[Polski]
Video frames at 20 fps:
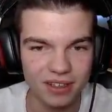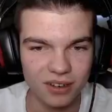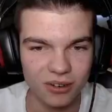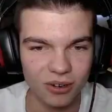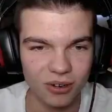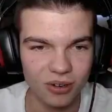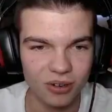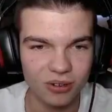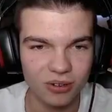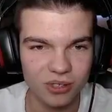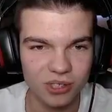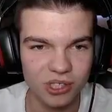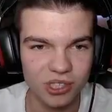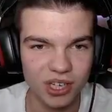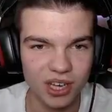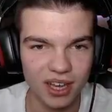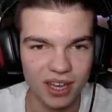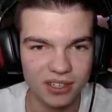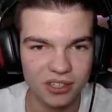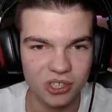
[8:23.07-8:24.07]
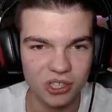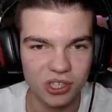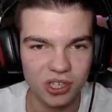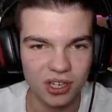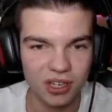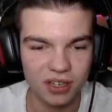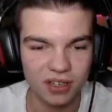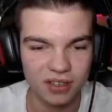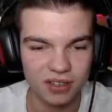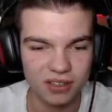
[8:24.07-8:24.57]
O
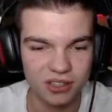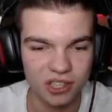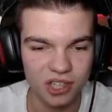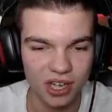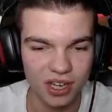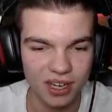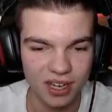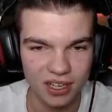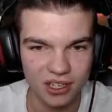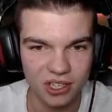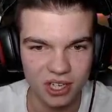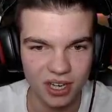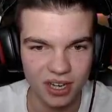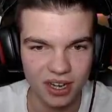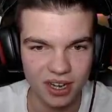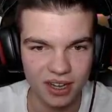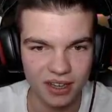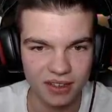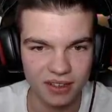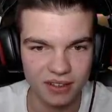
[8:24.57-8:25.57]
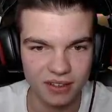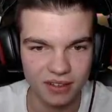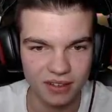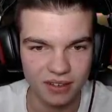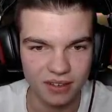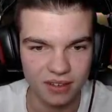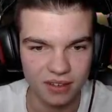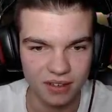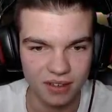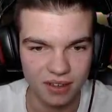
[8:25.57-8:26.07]
ciacie, czekaj, czekaj.
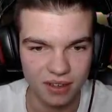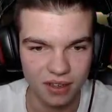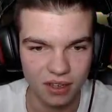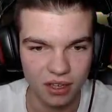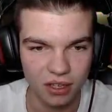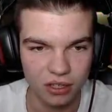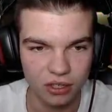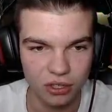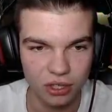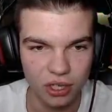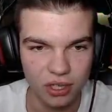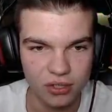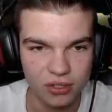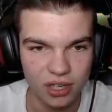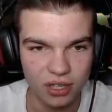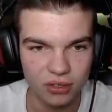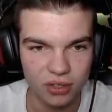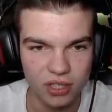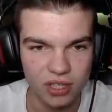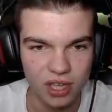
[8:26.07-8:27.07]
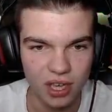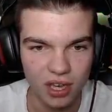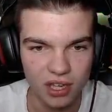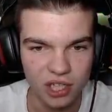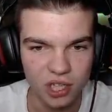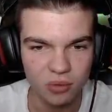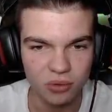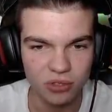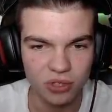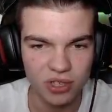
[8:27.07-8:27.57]
Jezu, jak to jest...
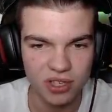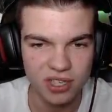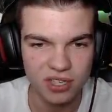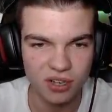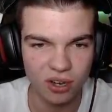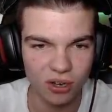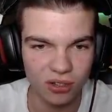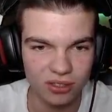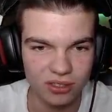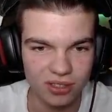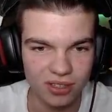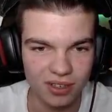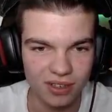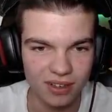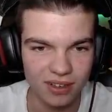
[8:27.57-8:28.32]
Czemu tu jest kot?